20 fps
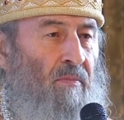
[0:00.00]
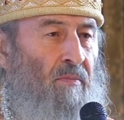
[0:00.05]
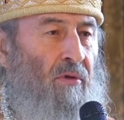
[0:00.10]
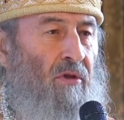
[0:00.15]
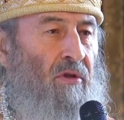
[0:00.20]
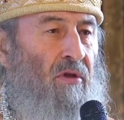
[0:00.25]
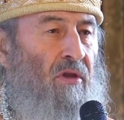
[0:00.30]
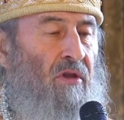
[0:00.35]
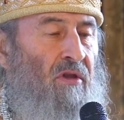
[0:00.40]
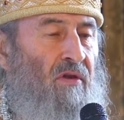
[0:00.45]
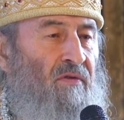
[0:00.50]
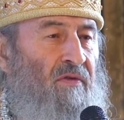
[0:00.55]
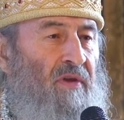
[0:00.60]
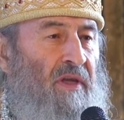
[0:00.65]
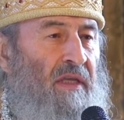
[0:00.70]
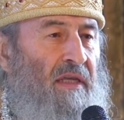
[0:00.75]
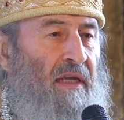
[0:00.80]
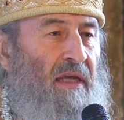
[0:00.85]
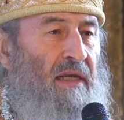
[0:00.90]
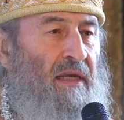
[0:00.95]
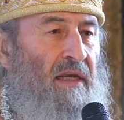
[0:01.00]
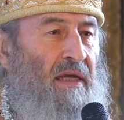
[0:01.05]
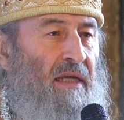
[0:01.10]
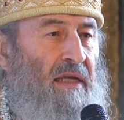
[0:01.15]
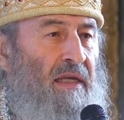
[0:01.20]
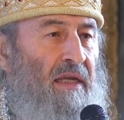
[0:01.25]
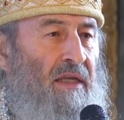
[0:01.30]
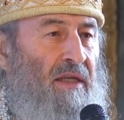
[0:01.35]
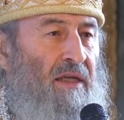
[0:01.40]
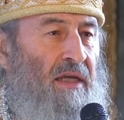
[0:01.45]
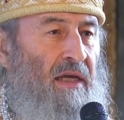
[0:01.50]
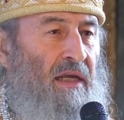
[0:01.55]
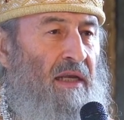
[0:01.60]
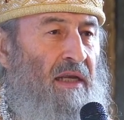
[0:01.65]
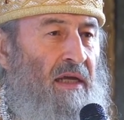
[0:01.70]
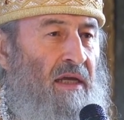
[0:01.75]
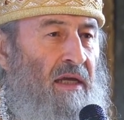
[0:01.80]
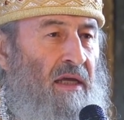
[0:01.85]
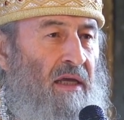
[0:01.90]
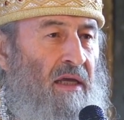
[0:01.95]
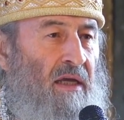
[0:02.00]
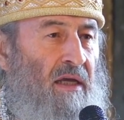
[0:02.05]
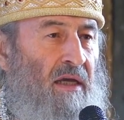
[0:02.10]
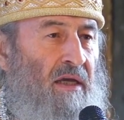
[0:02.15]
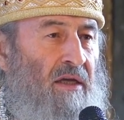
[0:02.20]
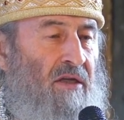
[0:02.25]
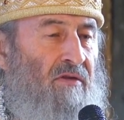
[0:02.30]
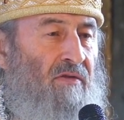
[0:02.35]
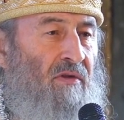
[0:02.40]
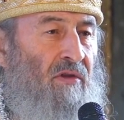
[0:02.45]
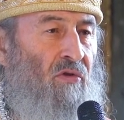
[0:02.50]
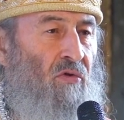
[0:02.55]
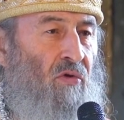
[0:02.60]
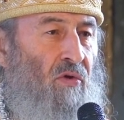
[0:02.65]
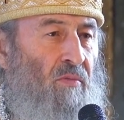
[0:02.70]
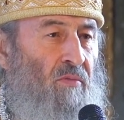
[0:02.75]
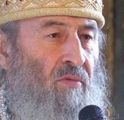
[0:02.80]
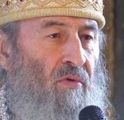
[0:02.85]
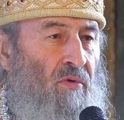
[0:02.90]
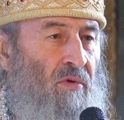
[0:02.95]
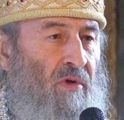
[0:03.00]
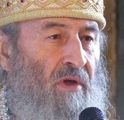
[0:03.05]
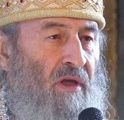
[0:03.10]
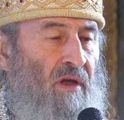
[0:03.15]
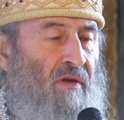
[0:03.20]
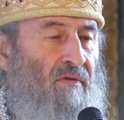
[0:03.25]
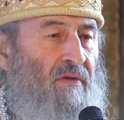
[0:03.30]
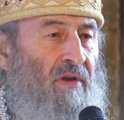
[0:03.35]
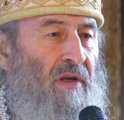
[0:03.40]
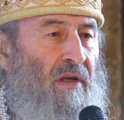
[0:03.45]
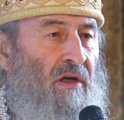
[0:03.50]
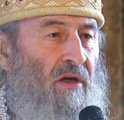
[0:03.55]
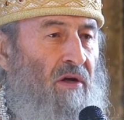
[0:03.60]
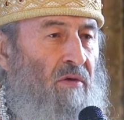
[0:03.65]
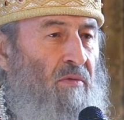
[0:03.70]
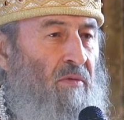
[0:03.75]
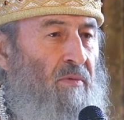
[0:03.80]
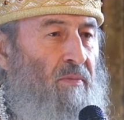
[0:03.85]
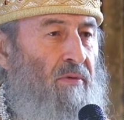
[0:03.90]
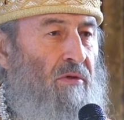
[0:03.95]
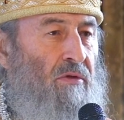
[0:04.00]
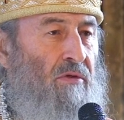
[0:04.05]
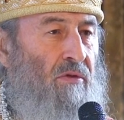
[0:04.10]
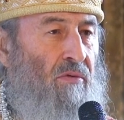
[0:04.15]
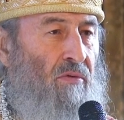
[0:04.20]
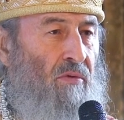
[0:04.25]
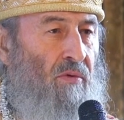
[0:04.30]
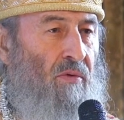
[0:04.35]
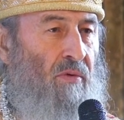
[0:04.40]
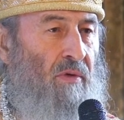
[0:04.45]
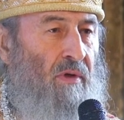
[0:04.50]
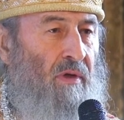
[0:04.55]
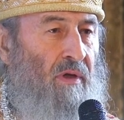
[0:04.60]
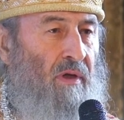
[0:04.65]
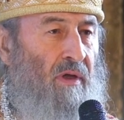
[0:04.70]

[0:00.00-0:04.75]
подготовительная неделя к Святому и Великому посту.